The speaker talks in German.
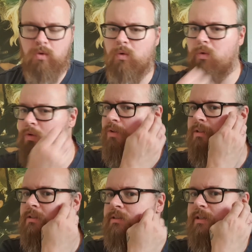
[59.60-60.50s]

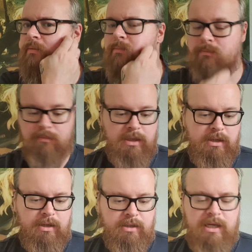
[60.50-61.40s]
Und ähm,
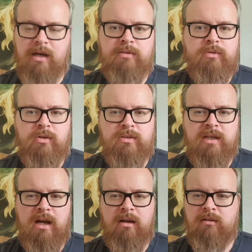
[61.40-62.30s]
ja, ich würde auch
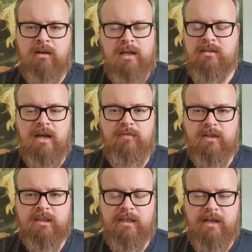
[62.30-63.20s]
sagen, lass
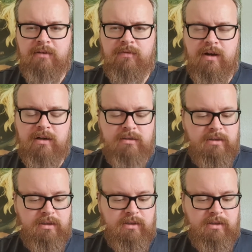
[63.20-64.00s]
einfach direkt anfangen.